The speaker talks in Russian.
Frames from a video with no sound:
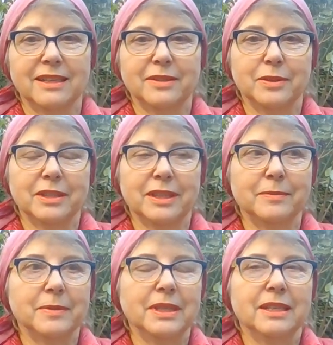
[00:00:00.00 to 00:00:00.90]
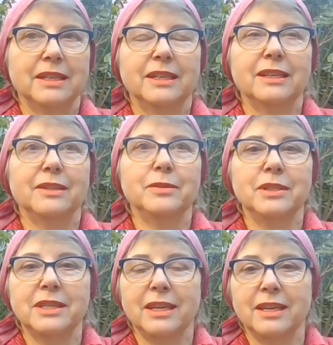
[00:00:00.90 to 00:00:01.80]
как он там
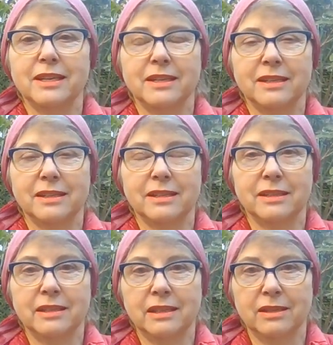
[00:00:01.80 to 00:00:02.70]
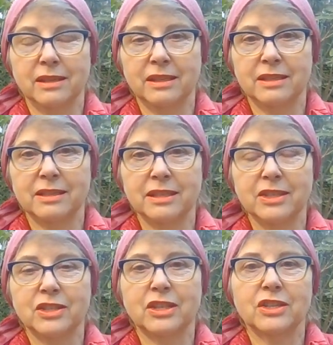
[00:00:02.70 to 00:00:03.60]
людей
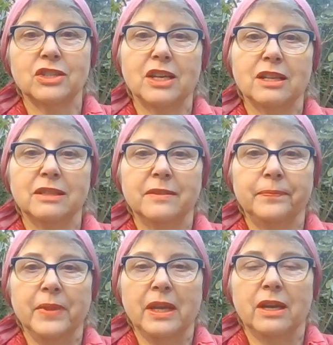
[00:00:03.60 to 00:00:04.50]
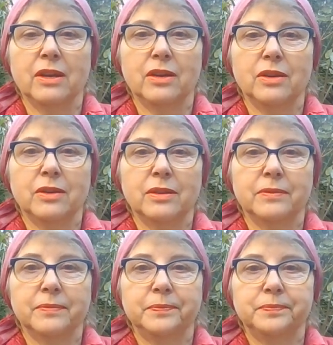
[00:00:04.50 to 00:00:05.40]
изничтожал
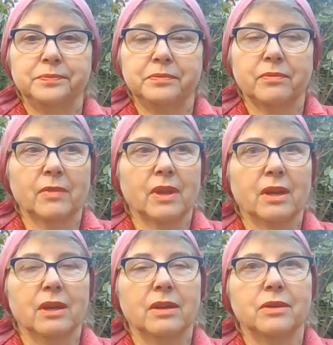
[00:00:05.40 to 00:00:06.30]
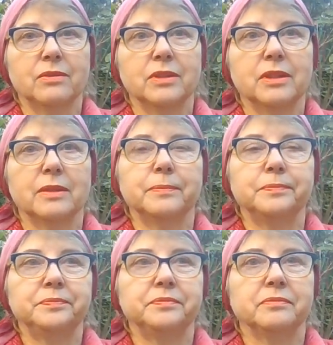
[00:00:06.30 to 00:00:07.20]
эм, э, в
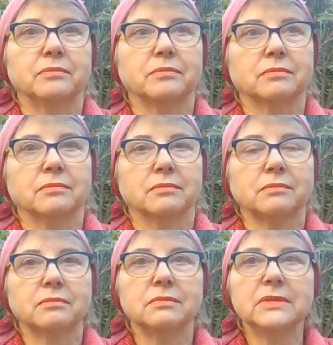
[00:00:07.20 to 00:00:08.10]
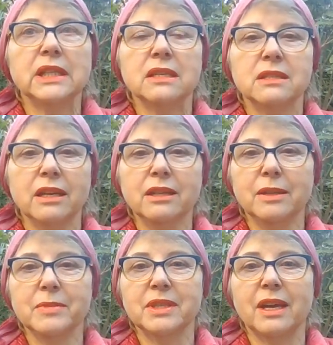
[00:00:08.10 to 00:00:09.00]
этом
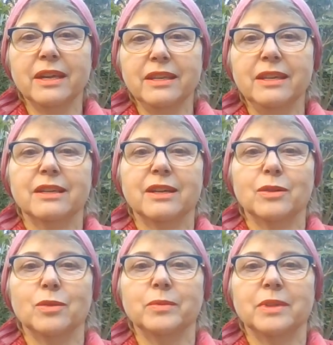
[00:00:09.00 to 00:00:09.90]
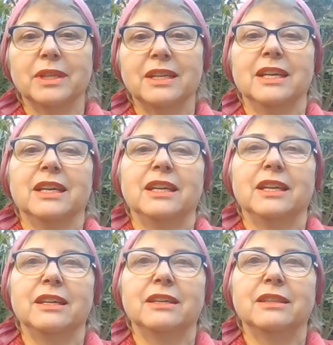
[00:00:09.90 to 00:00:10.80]
старинном здании каком-то.
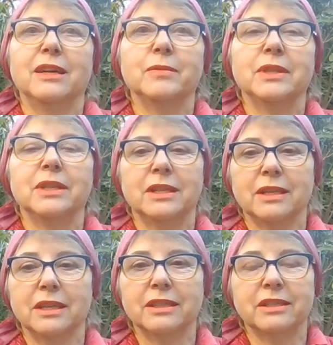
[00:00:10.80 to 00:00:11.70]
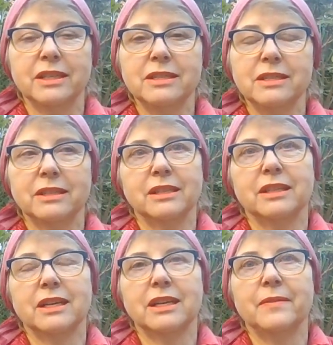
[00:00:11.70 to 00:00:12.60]
И там эта актриса
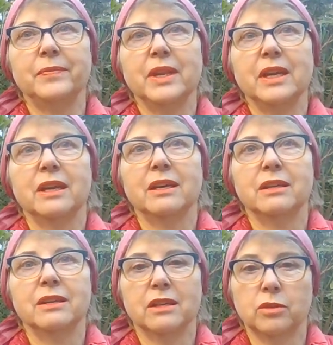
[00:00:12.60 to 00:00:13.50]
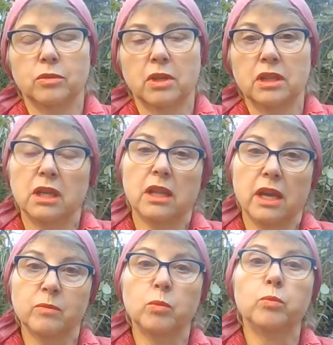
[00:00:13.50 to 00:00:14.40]
такая, э, которая дала
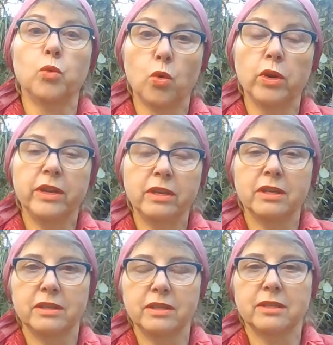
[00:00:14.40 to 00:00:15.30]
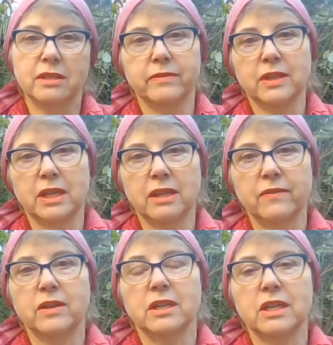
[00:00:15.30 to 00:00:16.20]
ему бой, единственная,
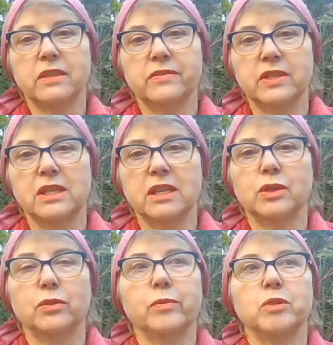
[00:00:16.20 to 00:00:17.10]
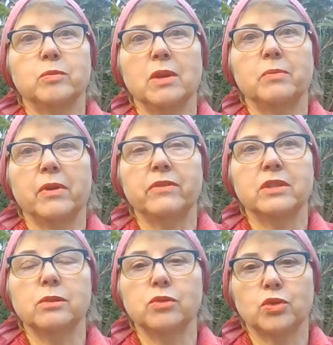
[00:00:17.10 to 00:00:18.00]
наверное, из всех. Но, ну, в общем, ей
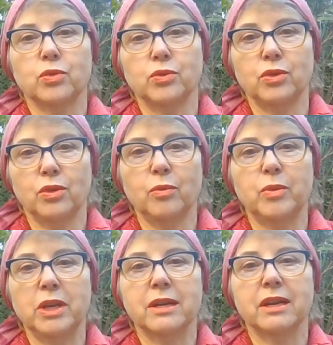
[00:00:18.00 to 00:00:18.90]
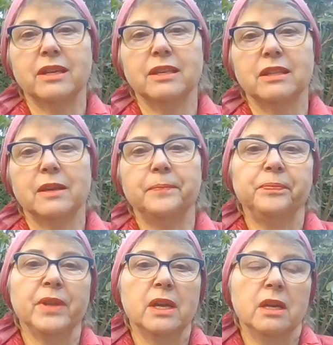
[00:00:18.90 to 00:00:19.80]
повезло, что у нее были какие-то
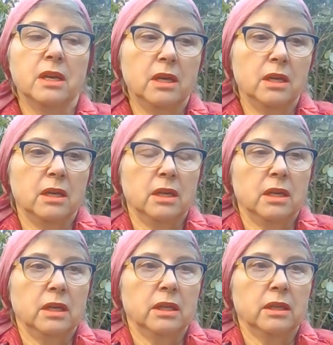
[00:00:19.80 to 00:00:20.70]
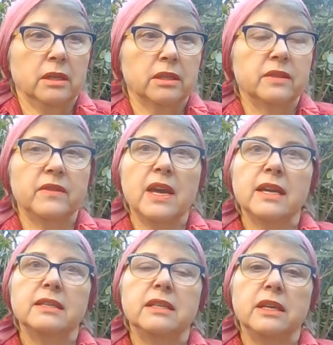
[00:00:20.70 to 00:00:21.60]
э,
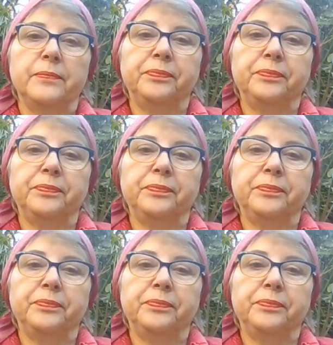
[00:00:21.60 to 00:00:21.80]
связи,